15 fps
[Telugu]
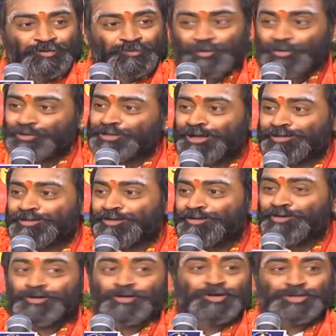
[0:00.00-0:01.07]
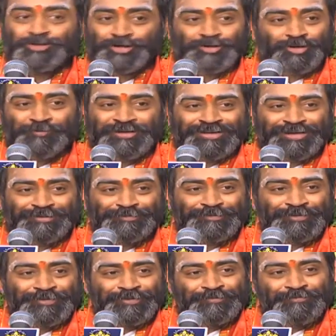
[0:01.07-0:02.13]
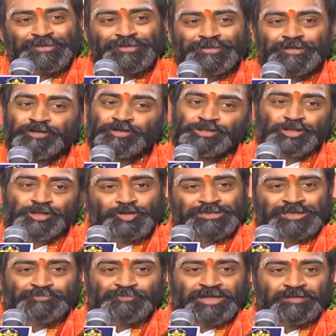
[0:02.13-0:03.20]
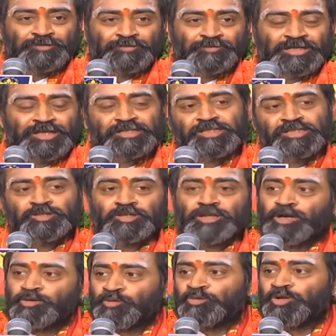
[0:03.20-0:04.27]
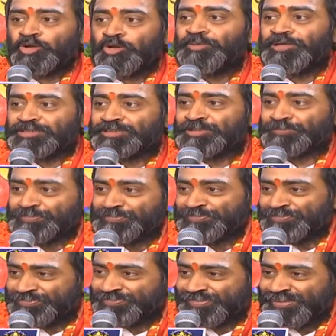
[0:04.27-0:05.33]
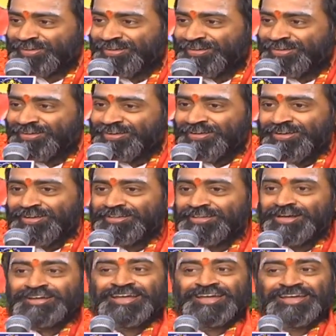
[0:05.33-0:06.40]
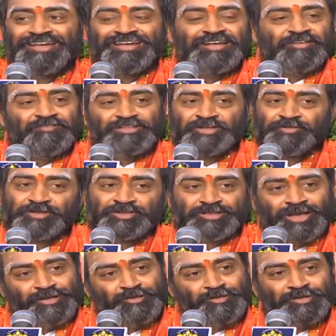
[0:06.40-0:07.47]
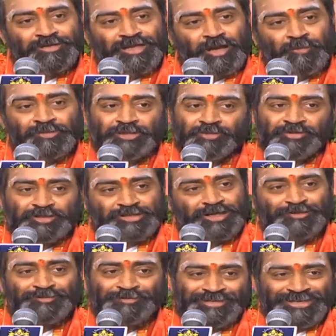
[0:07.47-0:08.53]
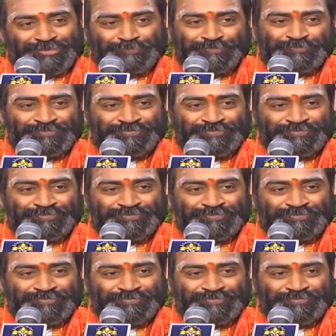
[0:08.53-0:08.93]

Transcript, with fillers: ఉపోద్ఘాతంలో రెండు చెట్లు పెట్టాడు మీరు రెండు చెట్లు చెప్తాను మీరు ఏ చెట్టు నాటుకుంటారో మీ ఇష్టం ఎందుకంటే విషవృక్షాలు ఉంటాయి అమృత వృక్షాలు ఉంటాయి